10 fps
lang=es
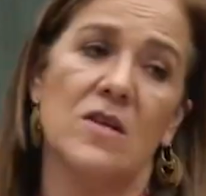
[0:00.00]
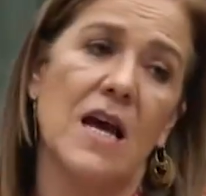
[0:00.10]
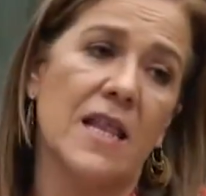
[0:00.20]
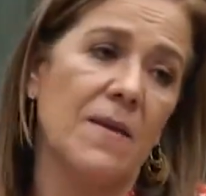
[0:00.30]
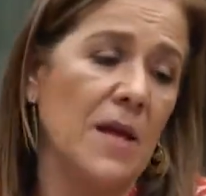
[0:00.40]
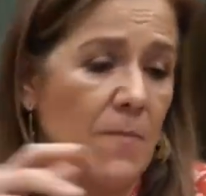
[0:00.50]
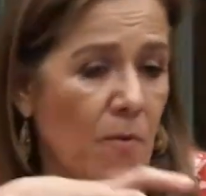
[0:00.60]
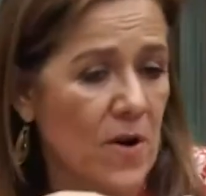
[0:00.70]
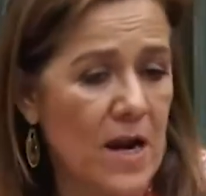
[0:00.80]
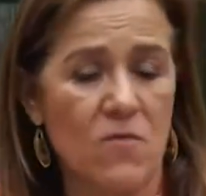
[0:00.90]
Ya y
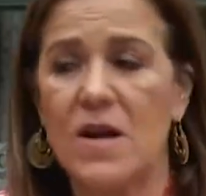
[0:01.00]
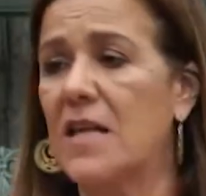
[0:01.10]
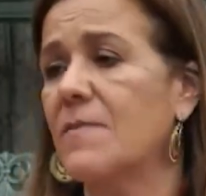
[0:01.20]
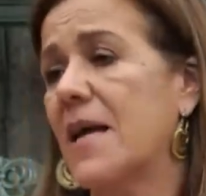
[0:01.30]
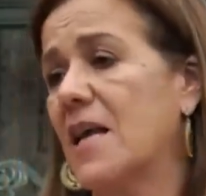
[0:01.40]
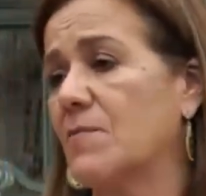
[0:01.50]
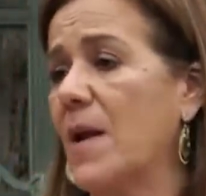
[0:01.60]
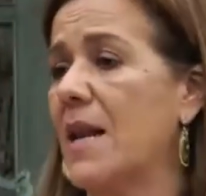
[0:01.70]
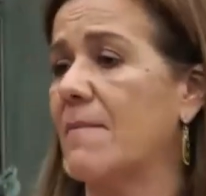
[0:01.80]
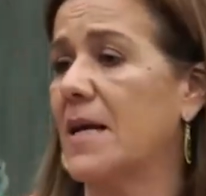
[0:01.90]
poner unas vallas
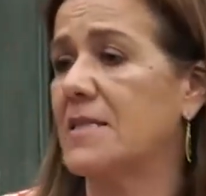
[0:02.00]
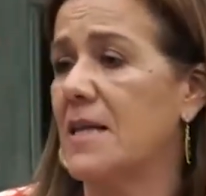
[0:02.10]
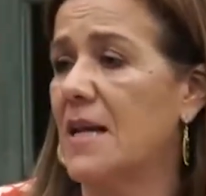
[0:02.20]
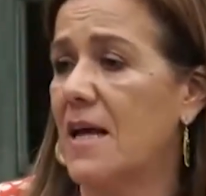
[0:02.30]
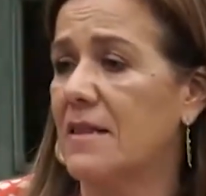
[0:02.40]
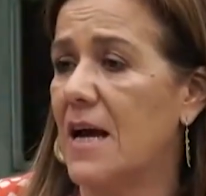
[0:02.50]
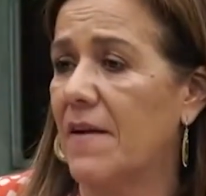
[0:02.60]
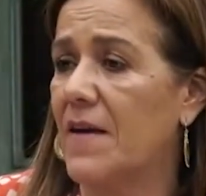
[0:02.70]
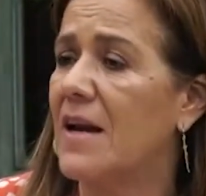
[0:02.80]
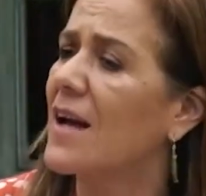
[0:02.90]
para la marcha de la
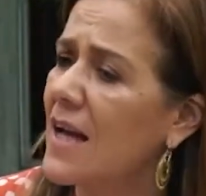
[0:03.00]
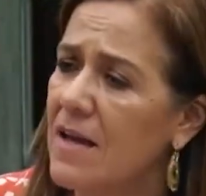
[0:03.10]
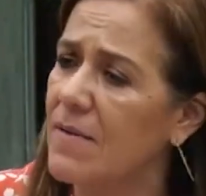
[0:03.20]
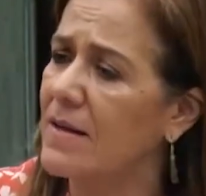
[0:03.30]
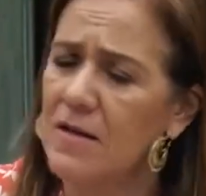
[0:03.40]
tarde en la que iba